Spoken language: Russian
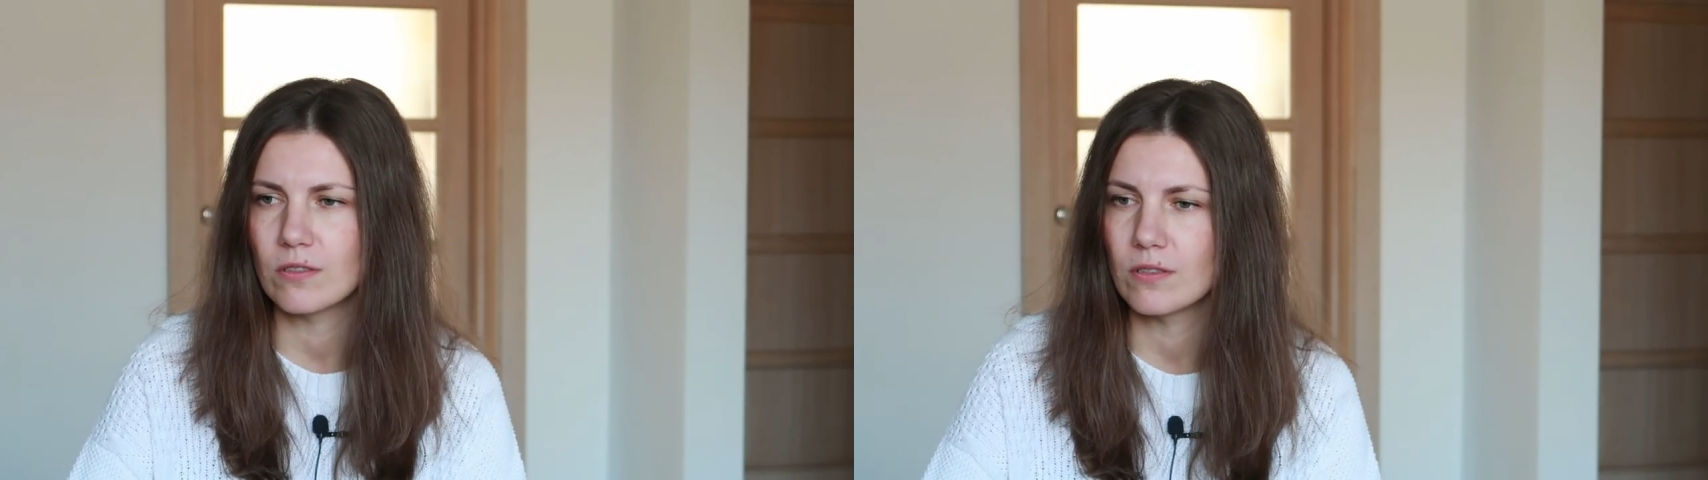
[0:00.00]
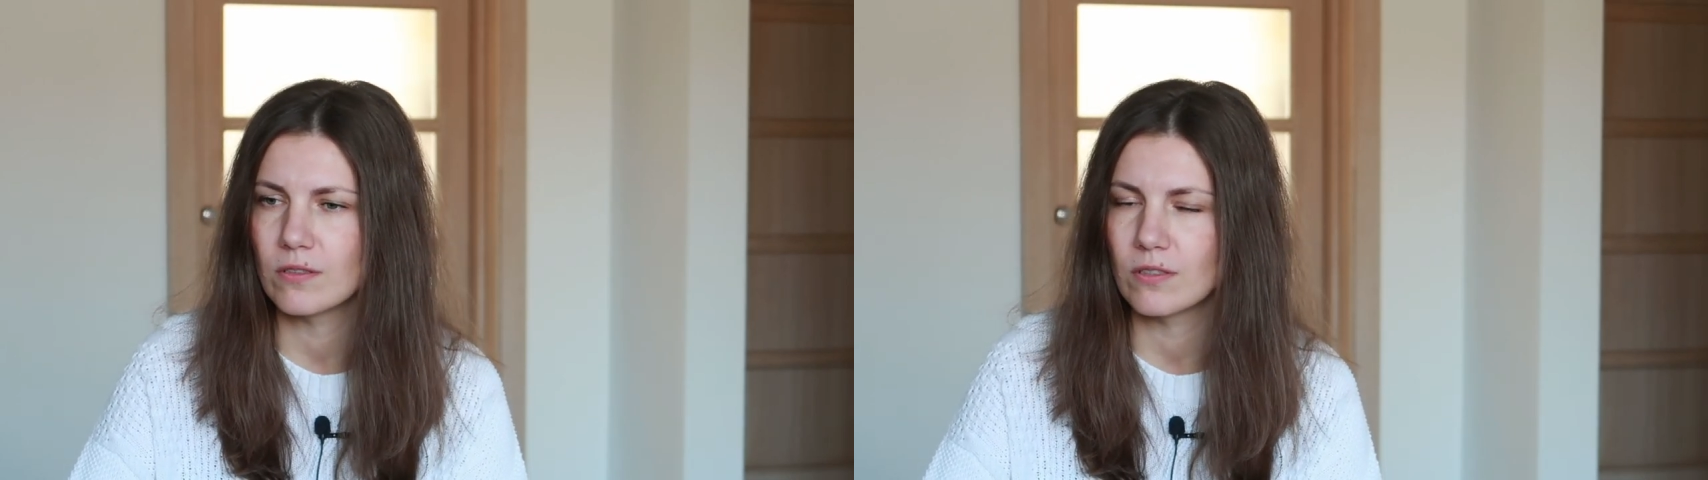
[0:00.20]

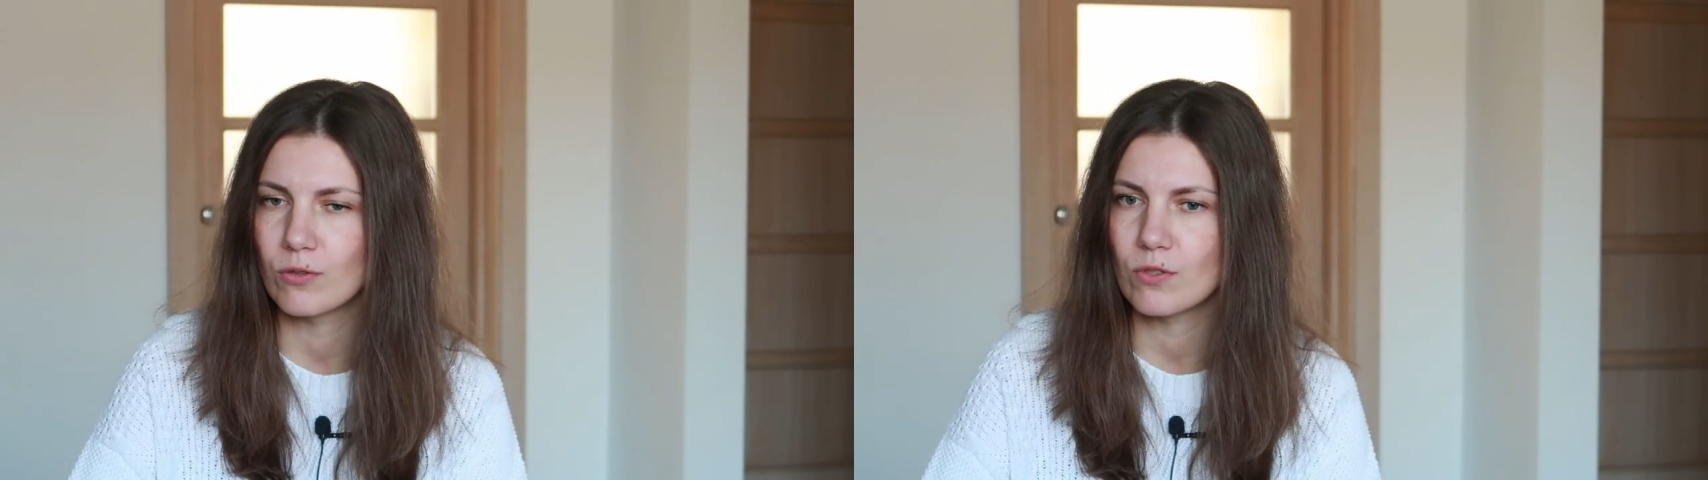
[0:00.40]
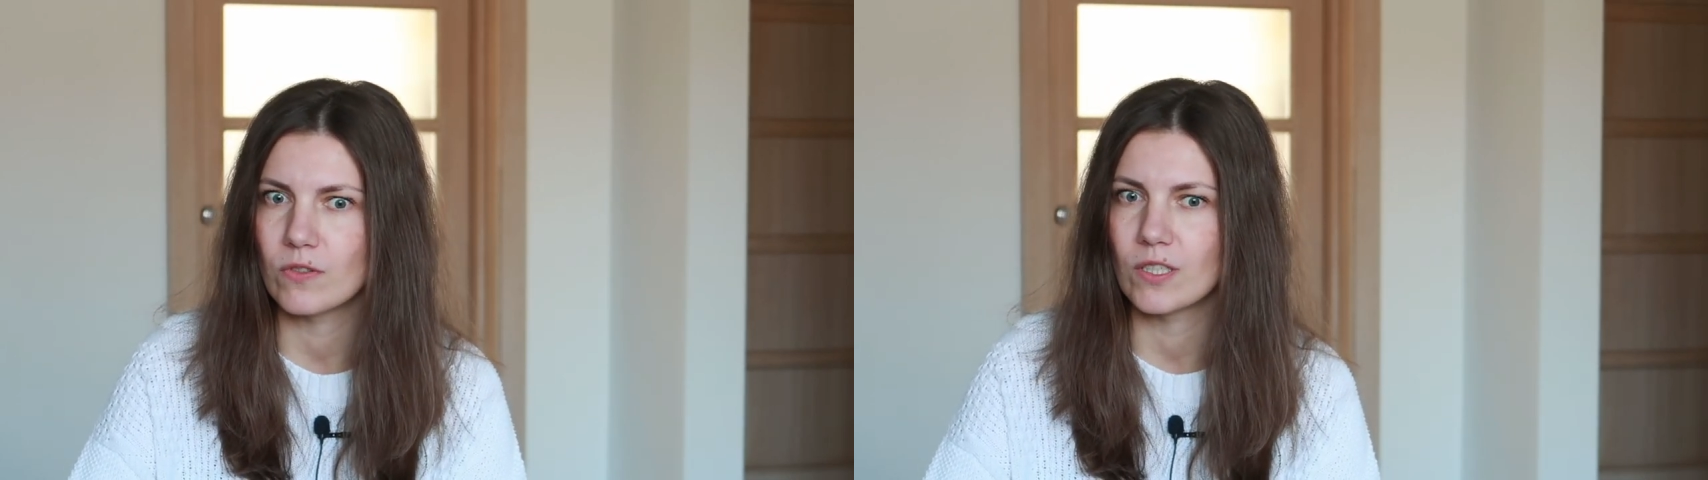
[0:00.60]
к
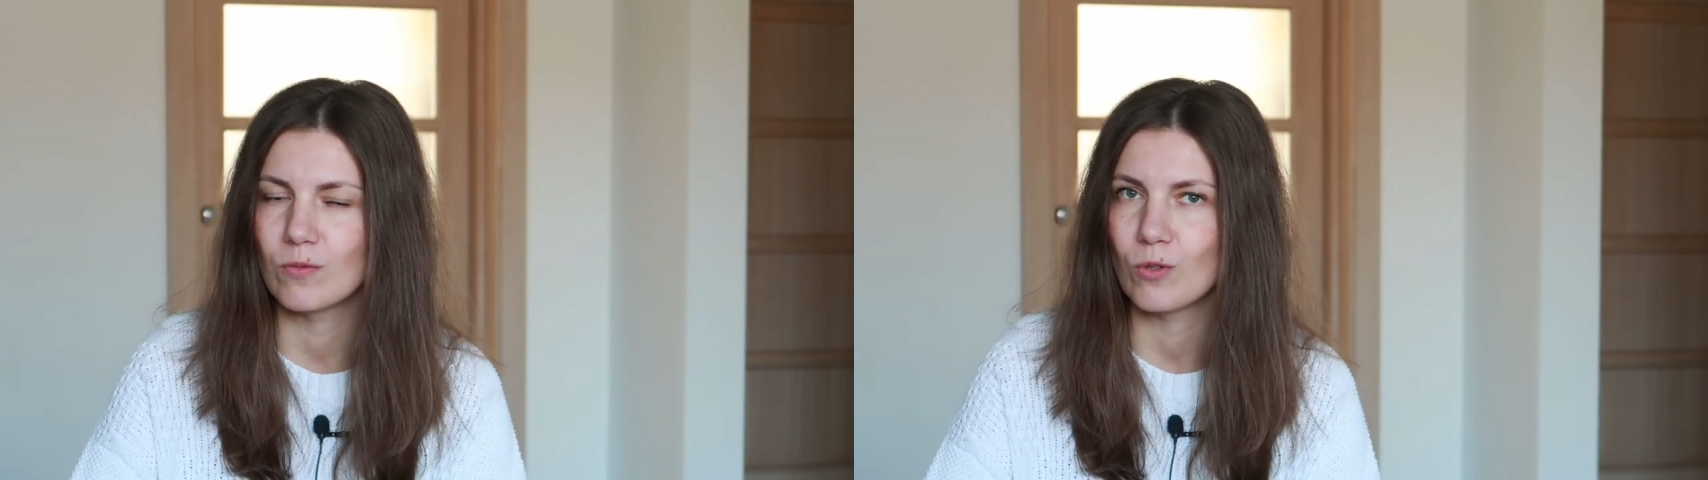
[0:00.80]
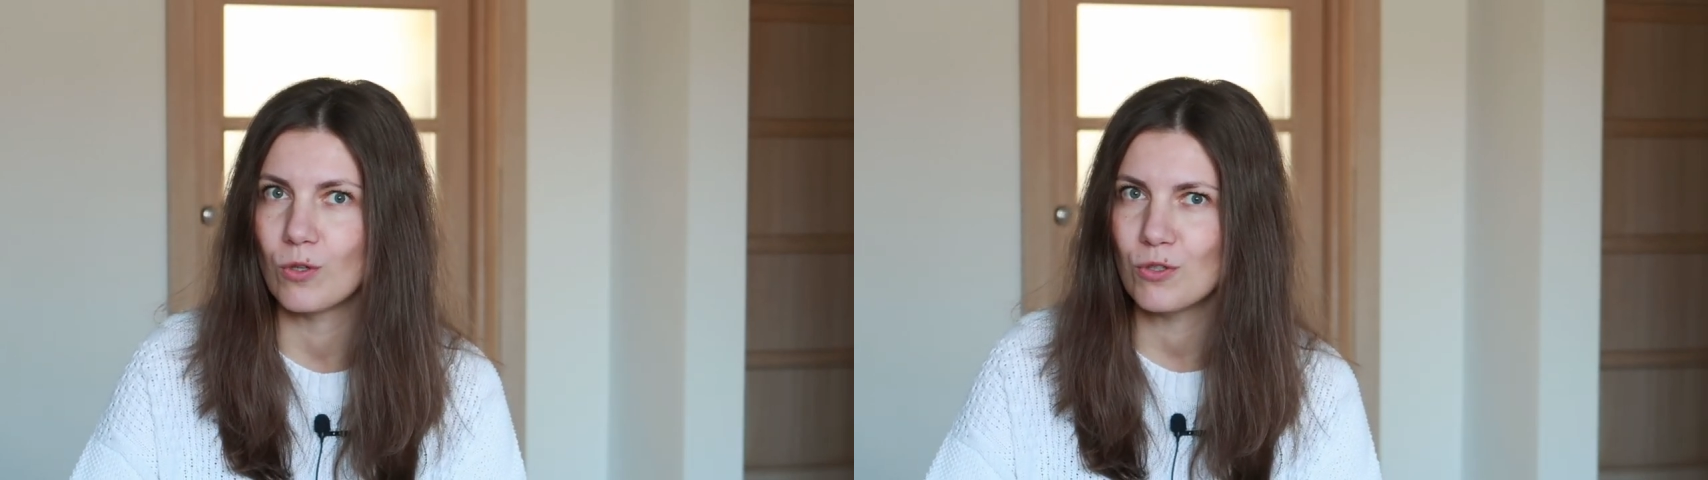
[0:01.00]
родственникам, то
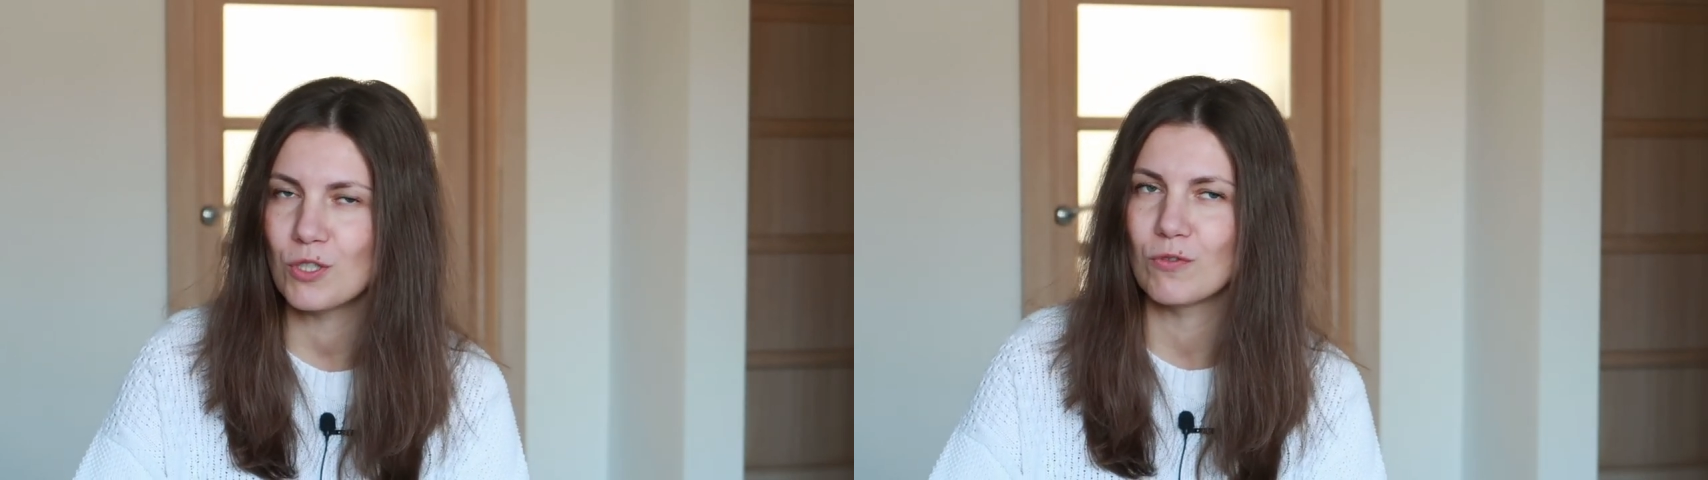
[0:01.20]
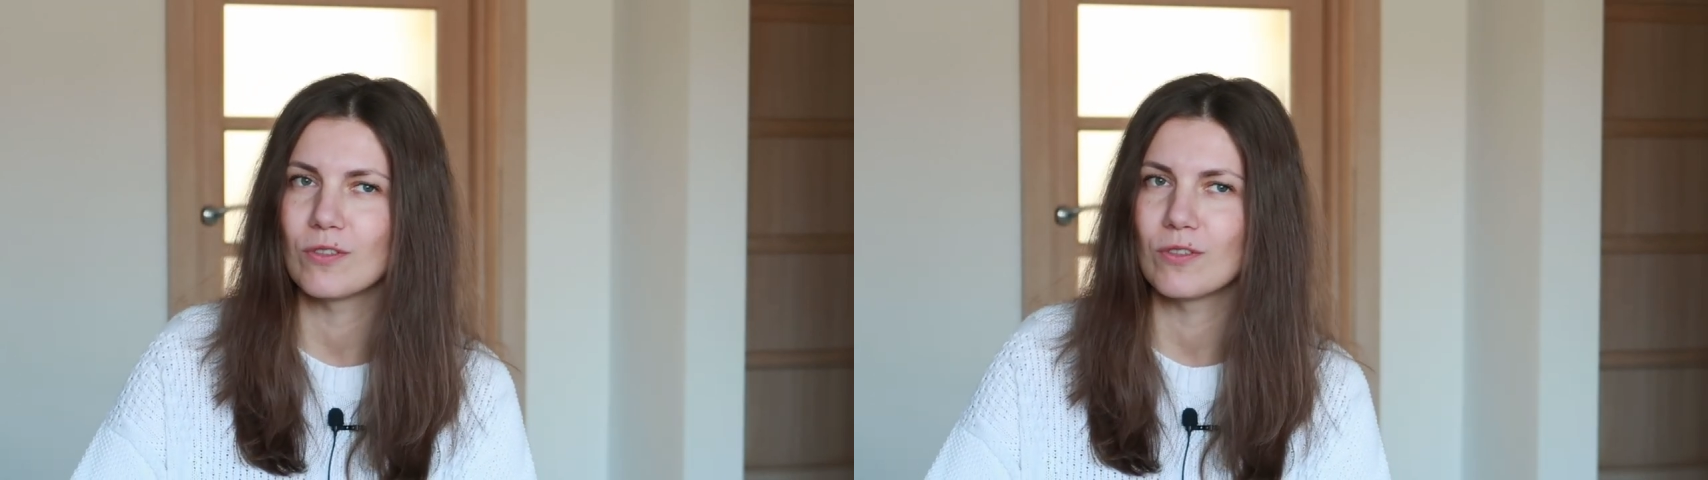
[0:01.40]
ли еще чего-то.